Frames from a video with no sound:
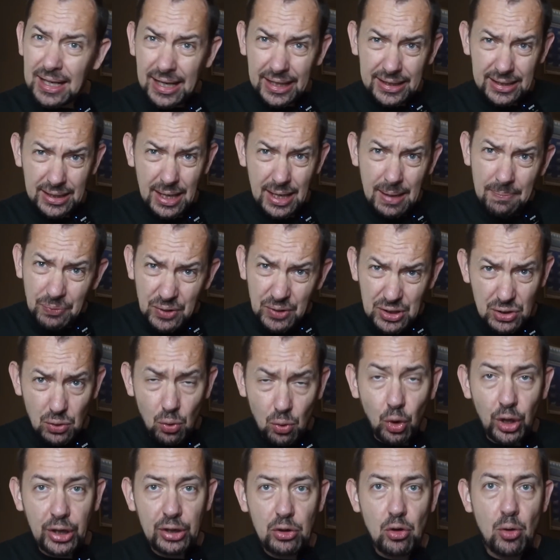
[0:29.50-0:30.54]
Хотя
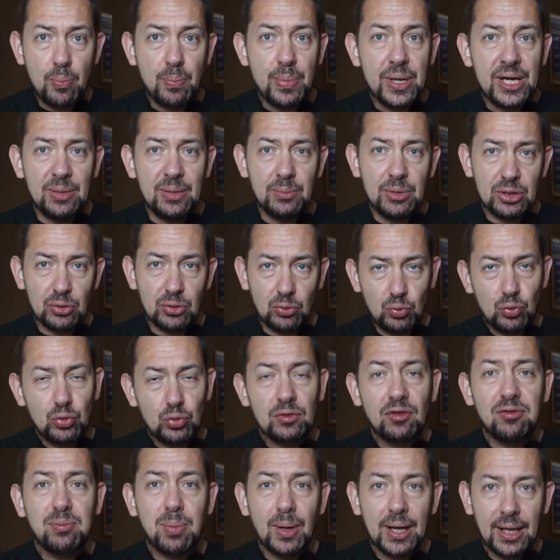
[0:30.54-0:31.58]
скоро ее
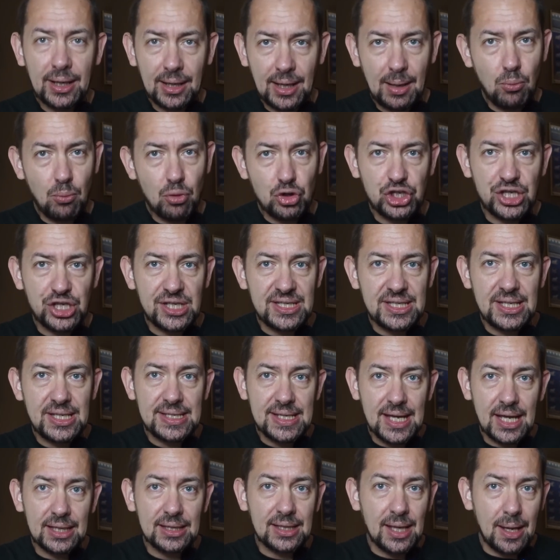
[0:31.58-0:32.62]
переименуют в программу
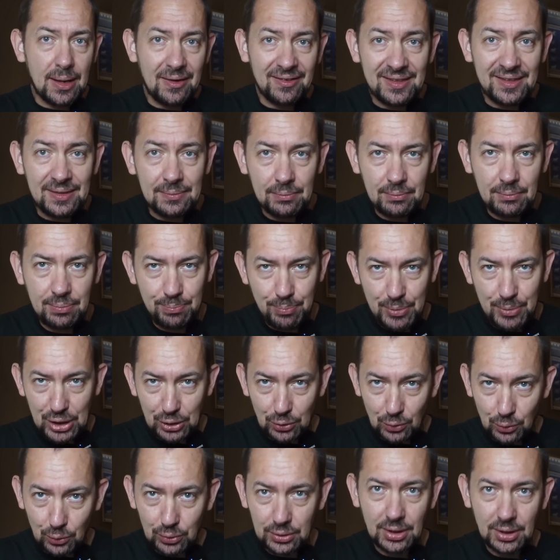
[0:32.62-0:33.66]
«60
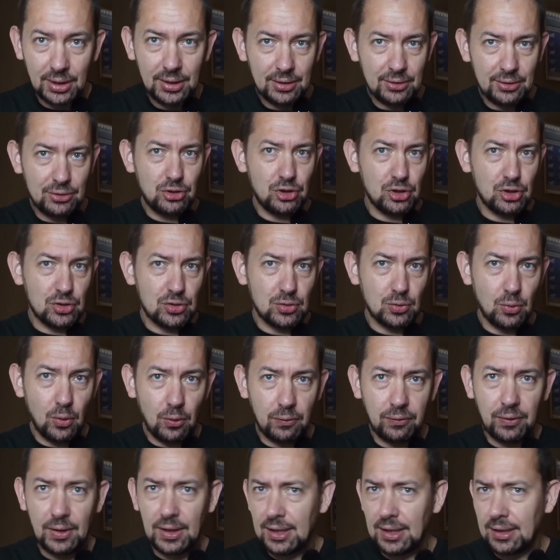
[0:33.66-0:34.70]
минут
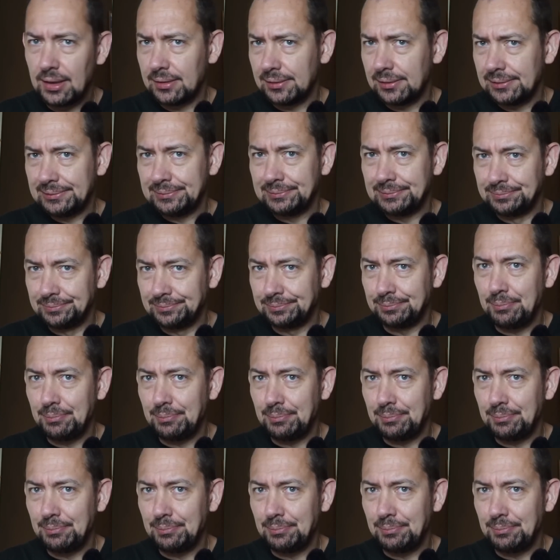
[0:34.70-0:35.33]
часов э,